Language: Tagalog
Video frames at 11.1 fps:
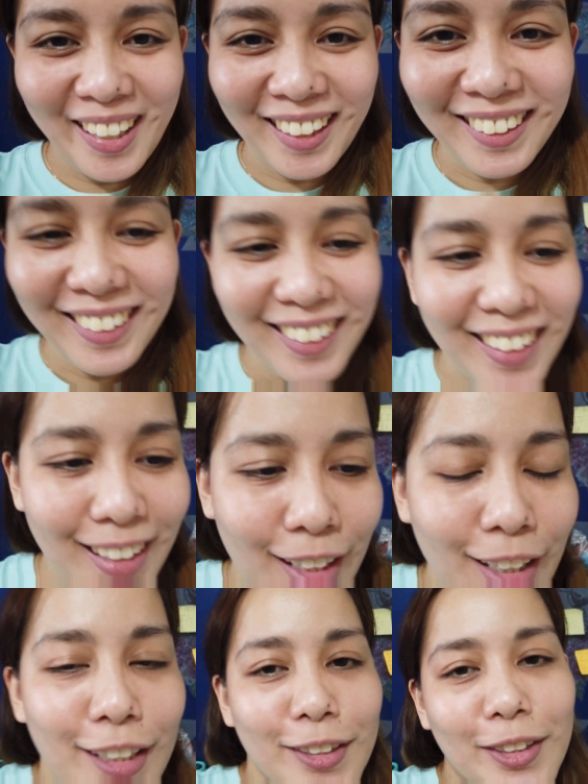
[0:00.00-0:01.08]
Wait.
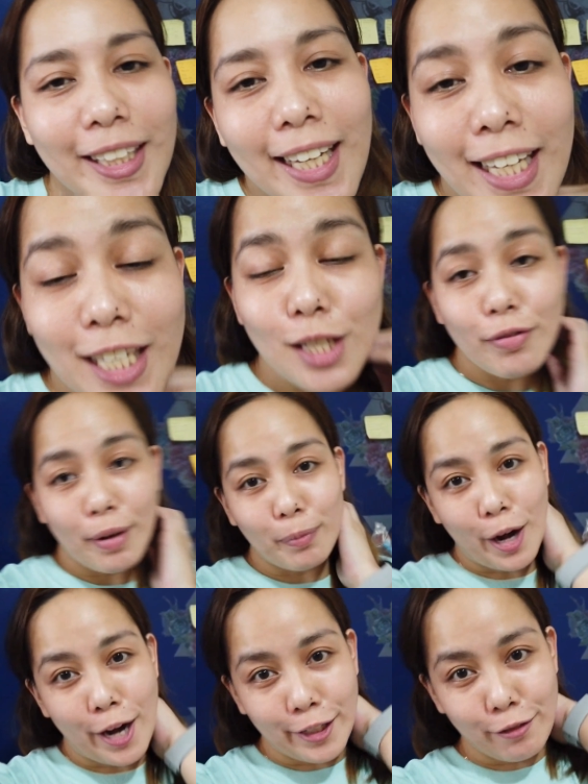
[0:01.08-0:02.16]
Today is
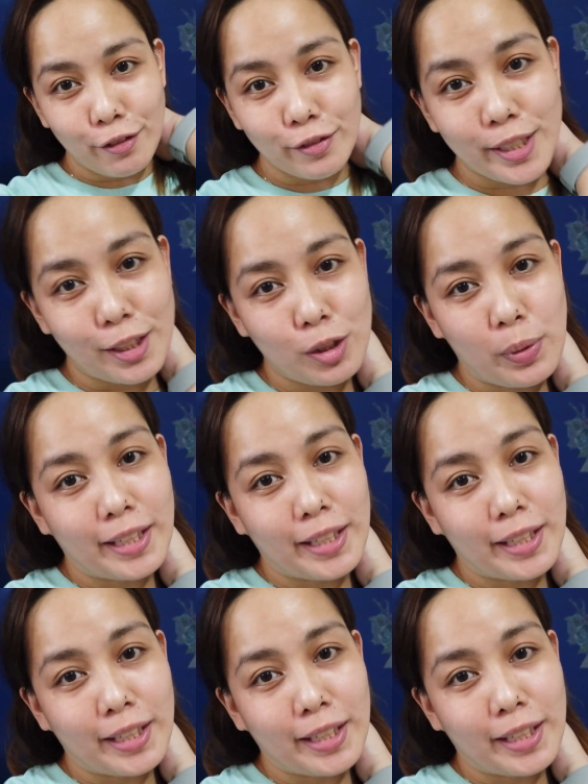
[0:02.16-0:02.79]
February 15,